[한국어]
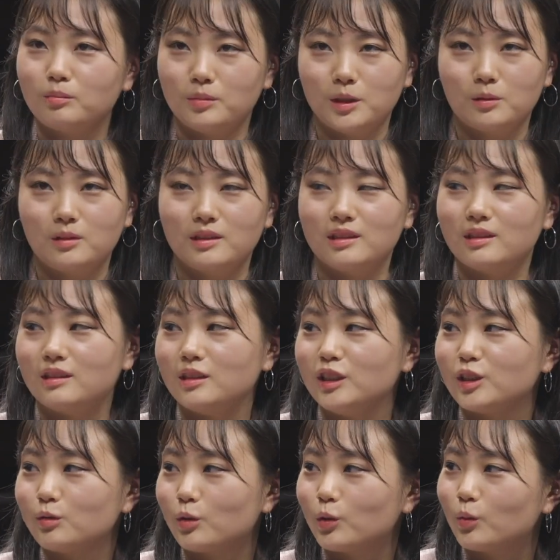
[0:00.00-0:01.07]
비올리스트
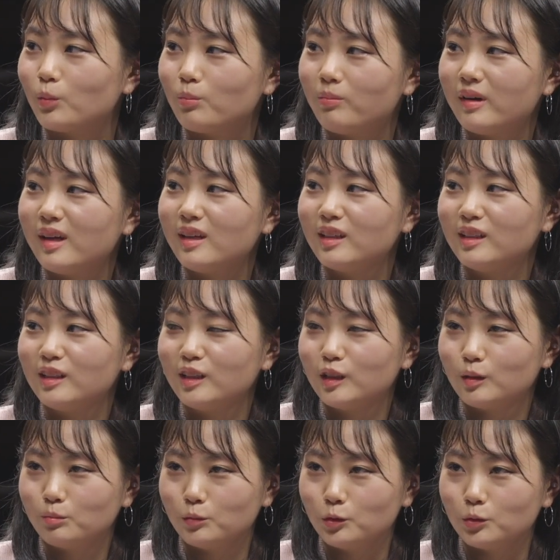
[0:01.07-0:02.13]
이승원 오빠,
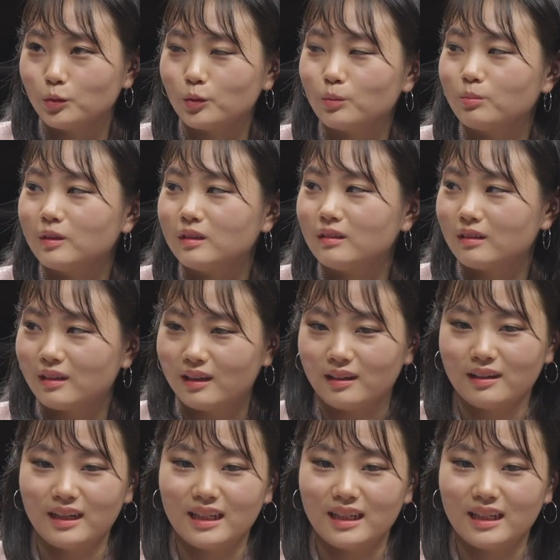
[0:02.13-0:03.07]
원웅이 음. 오빠 이렇게